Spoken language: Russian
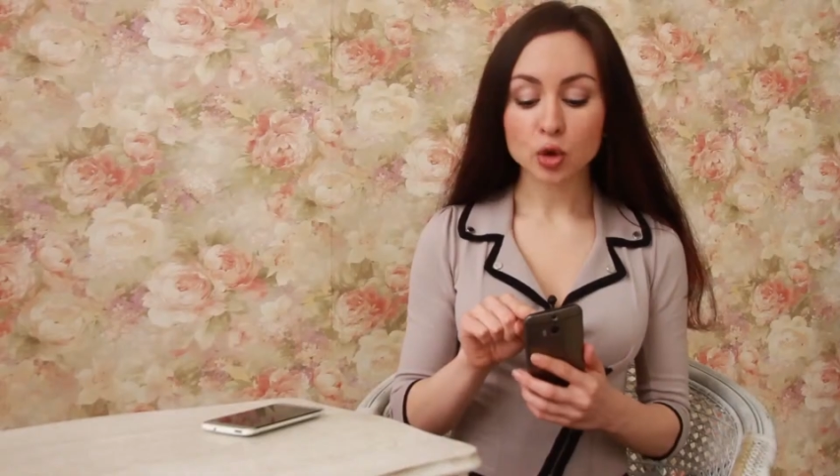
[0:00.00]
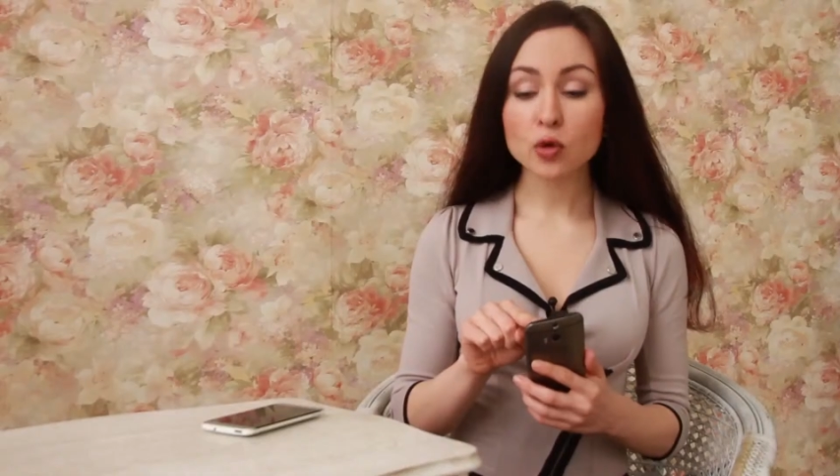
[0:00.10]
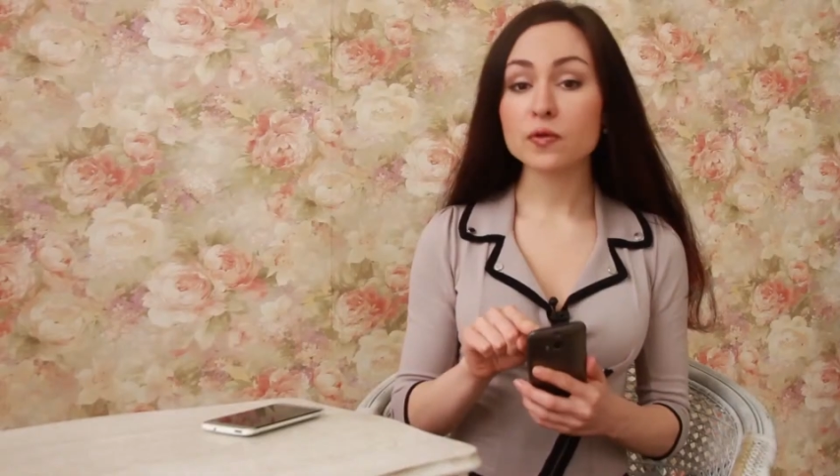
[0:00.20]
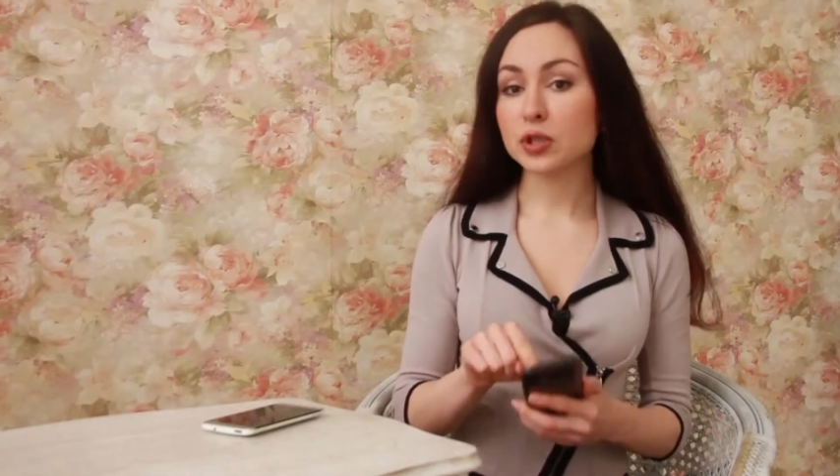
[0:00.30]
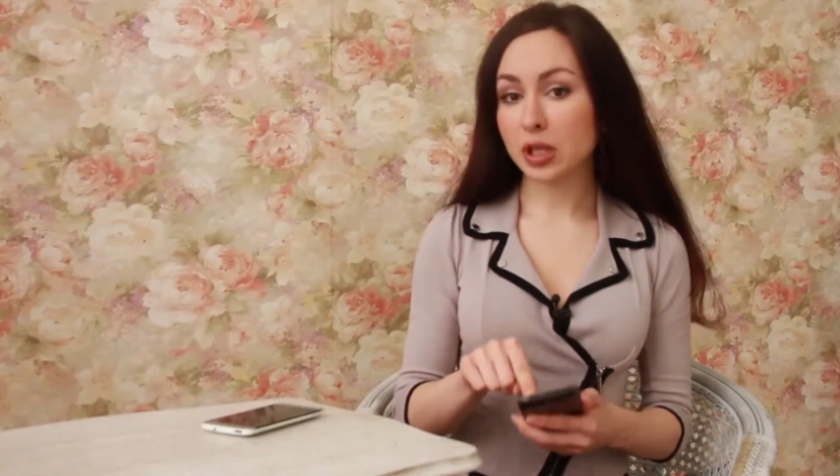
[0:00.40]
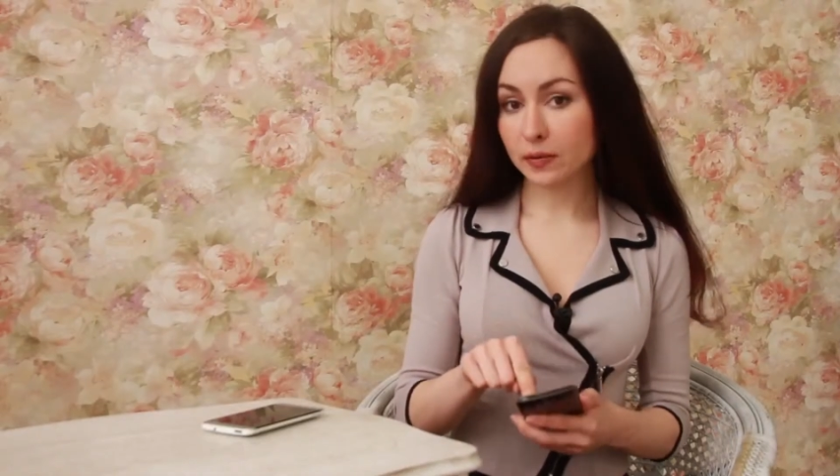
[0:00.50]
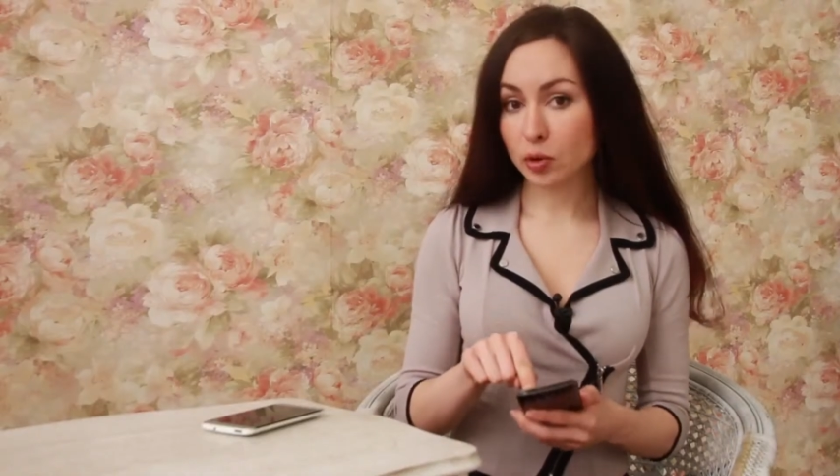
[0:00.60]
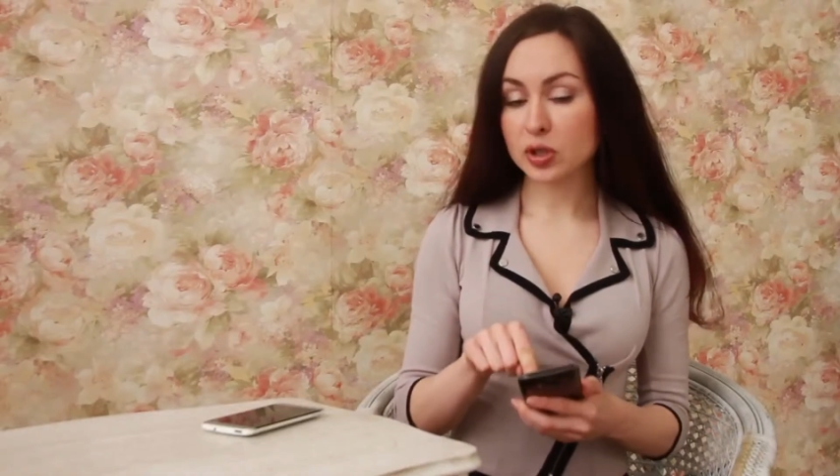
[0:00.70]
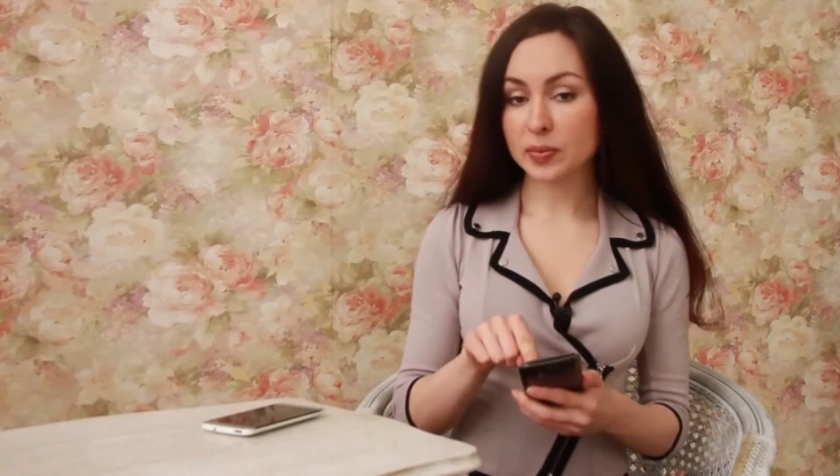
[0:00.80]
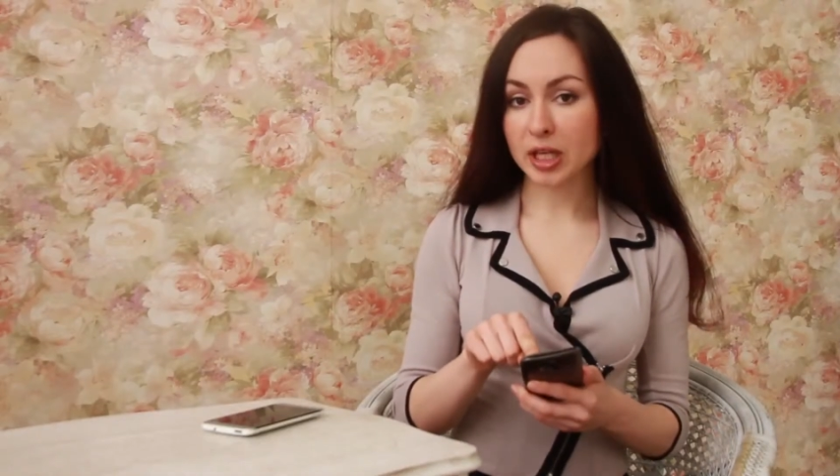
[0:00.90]
но все
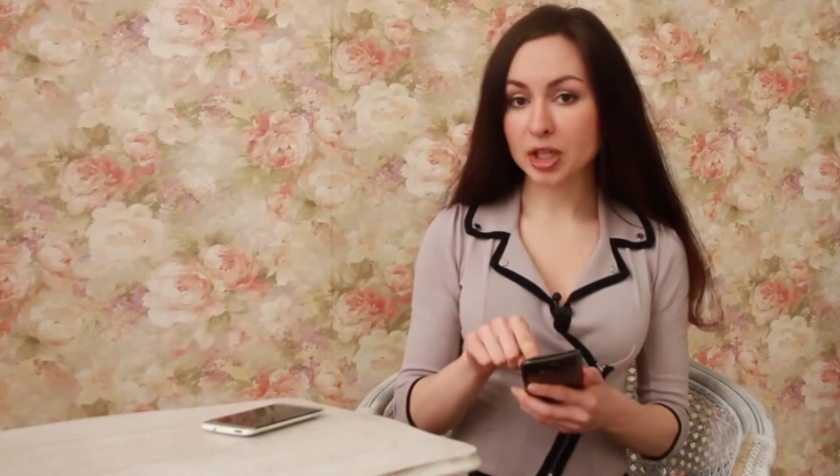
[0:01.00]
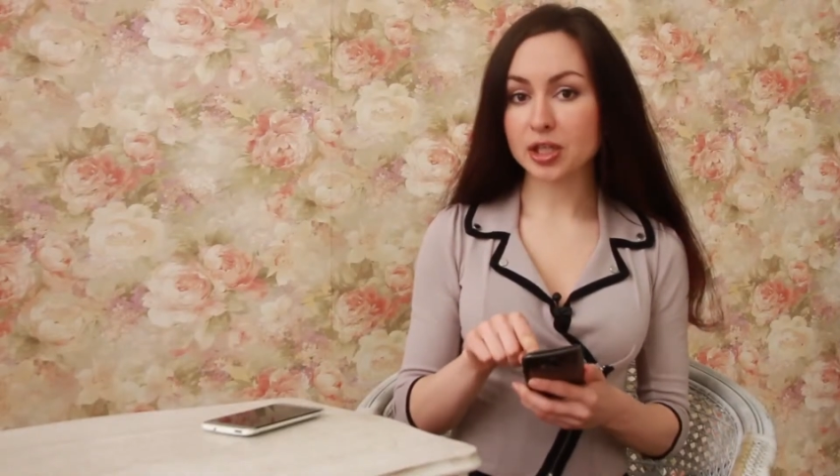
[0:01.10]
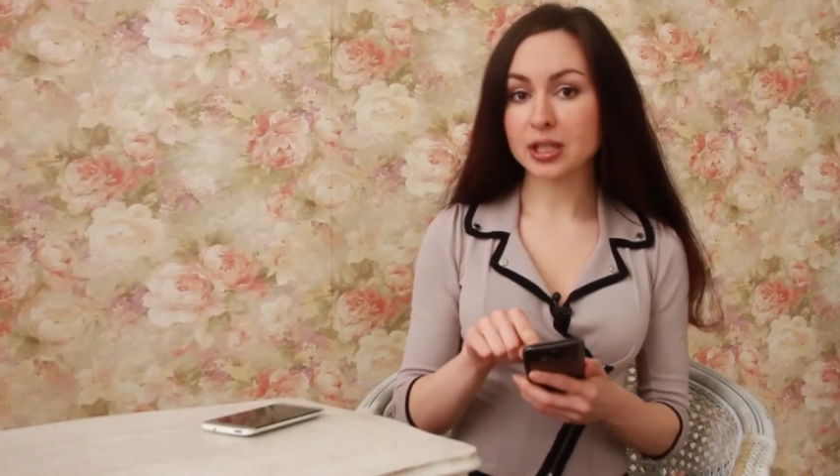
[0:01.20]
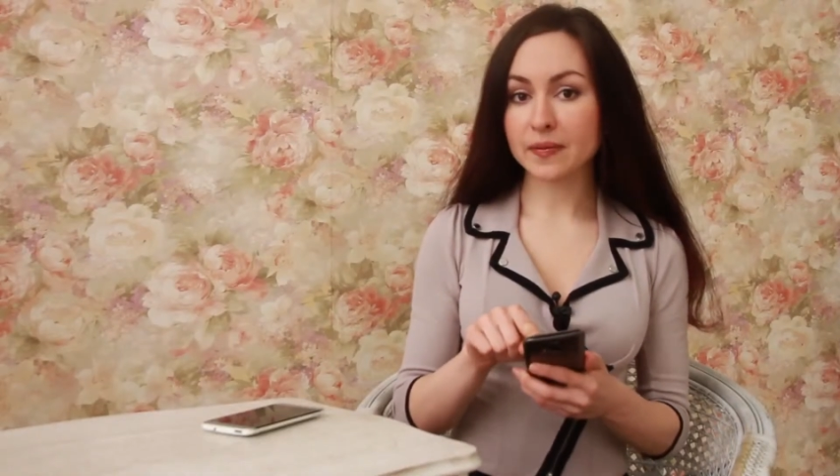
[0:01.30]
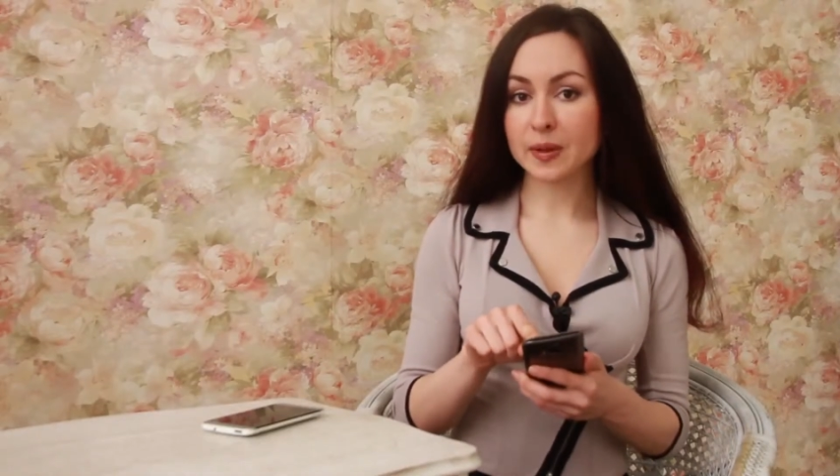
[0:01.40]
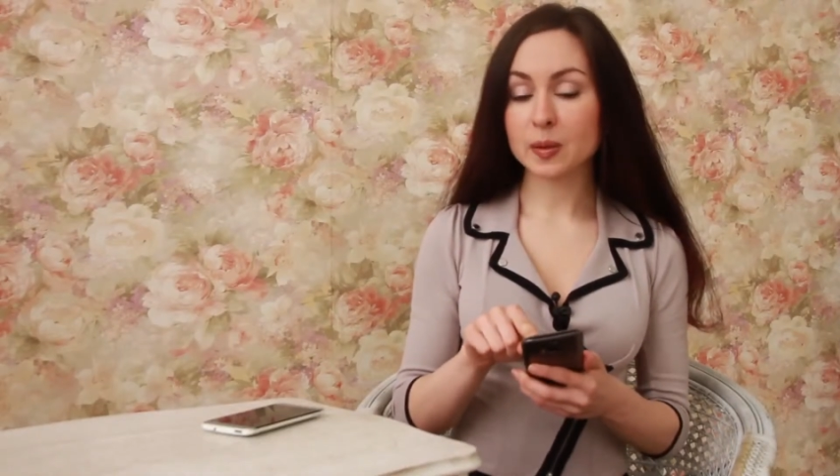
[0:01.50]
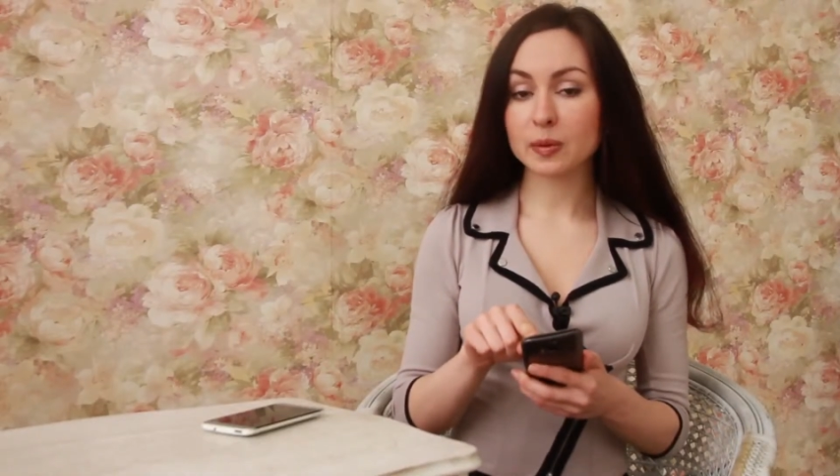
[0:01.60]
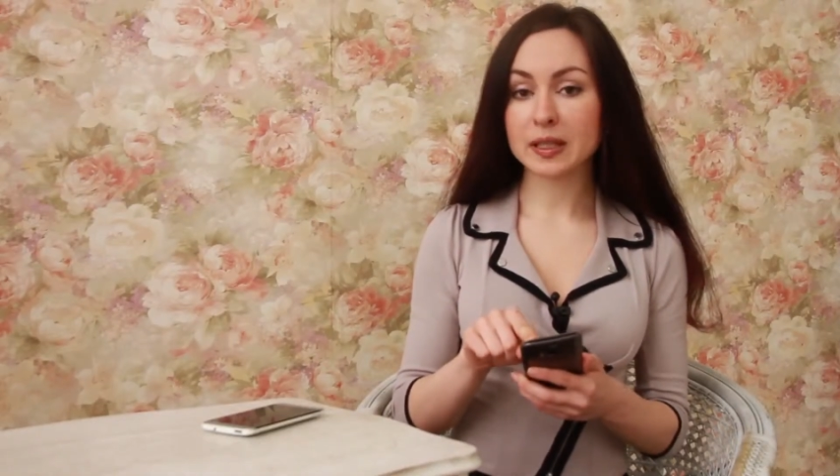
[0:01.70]
равно расположение на верхнем